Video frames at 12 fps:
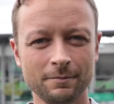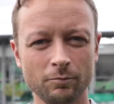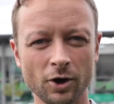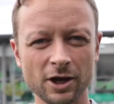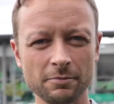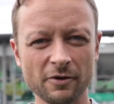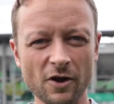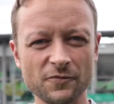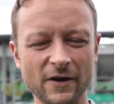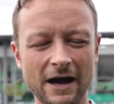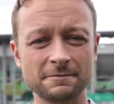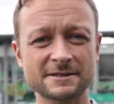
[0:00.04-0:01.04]
Moin liebe
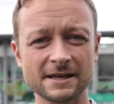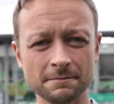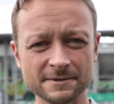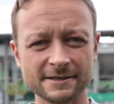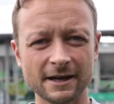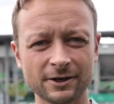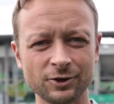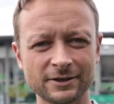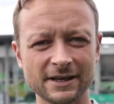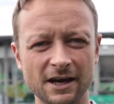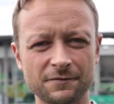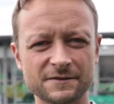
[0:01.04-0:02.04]
Wölfe, am Samstag
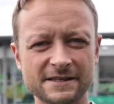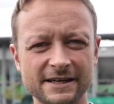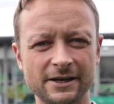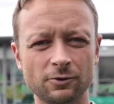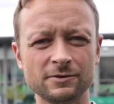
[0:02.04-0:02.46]
Kütte FC.